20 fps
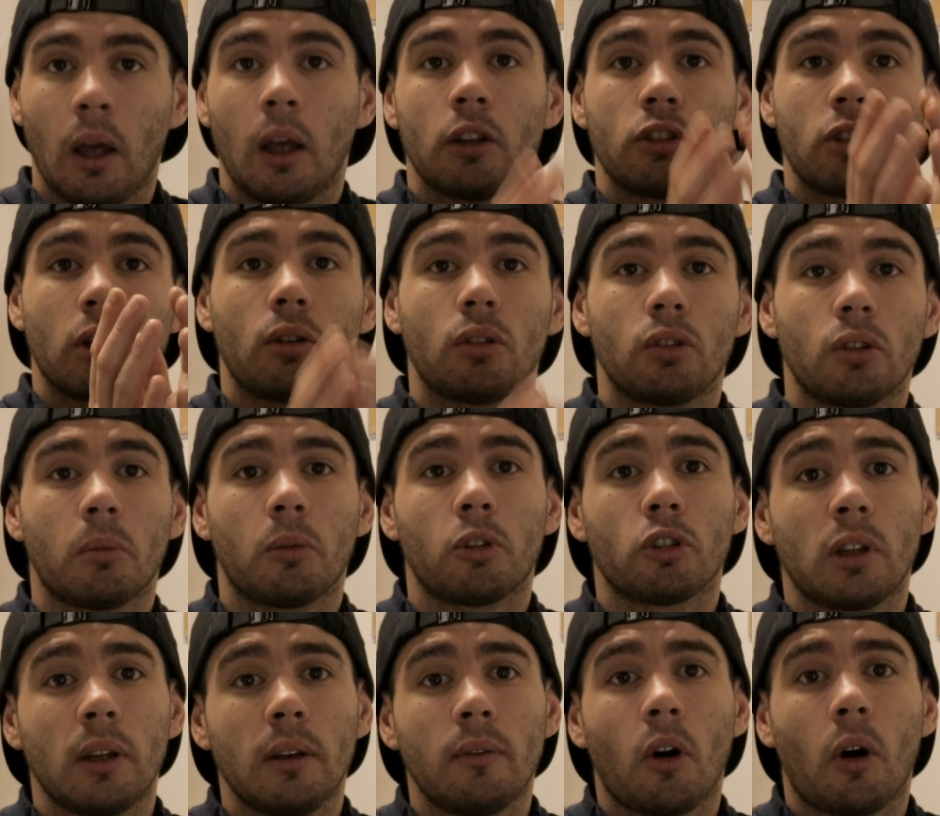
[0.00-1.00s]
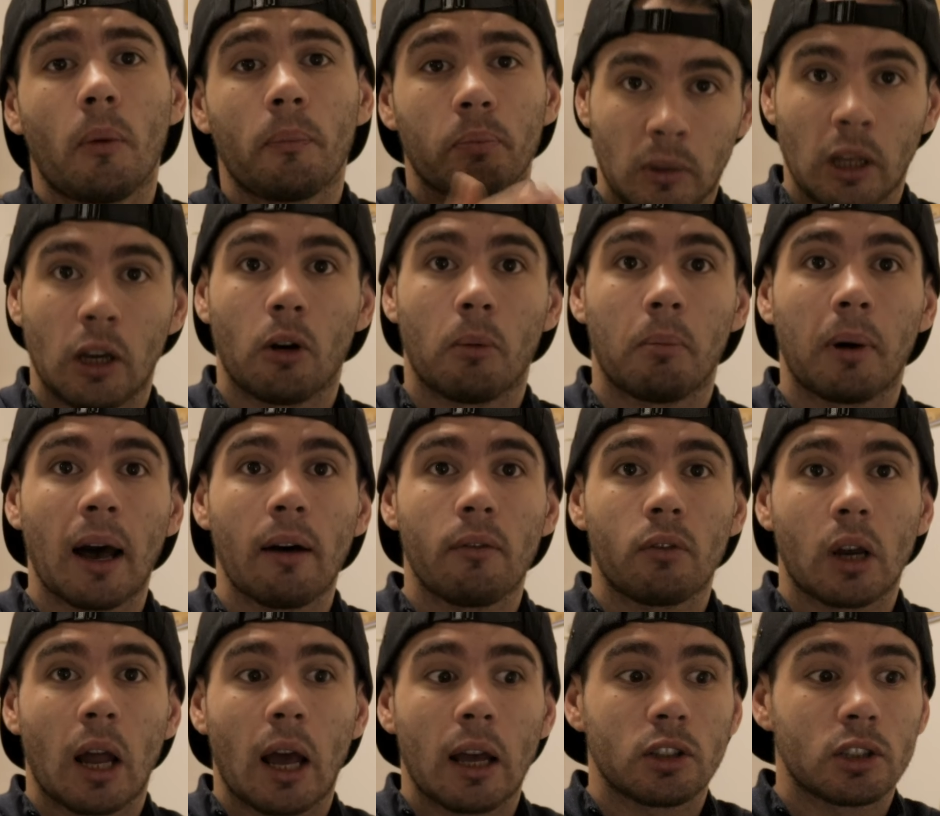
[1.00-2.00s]
Secondo motivo, dico
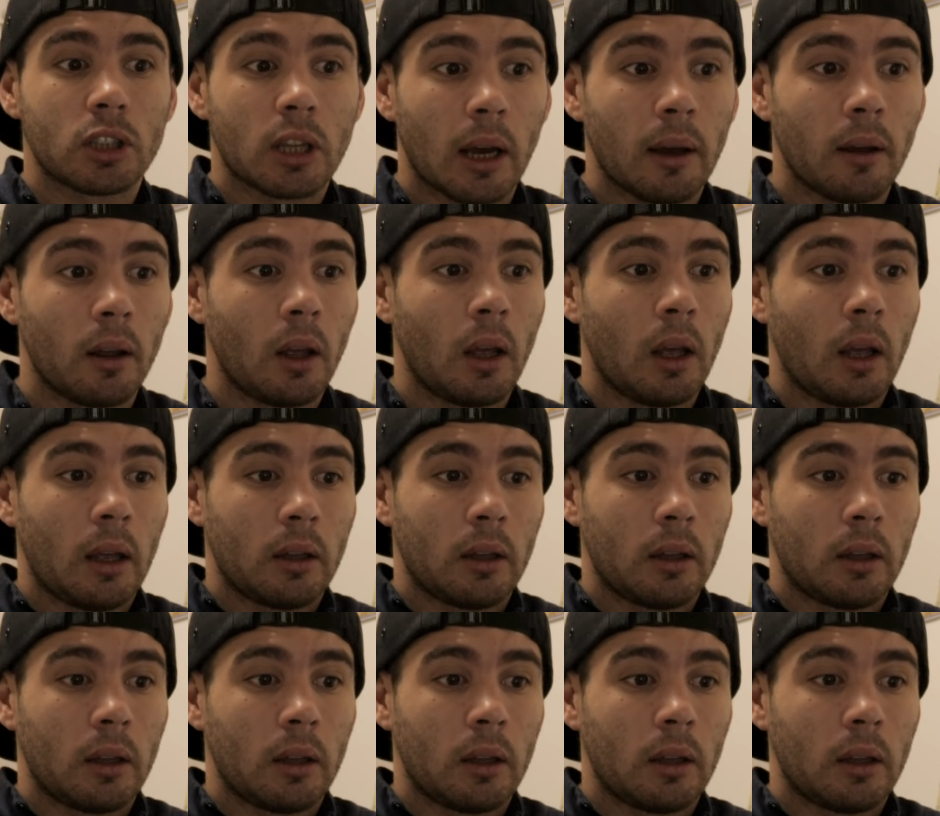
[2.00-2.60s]
bravo Nasca,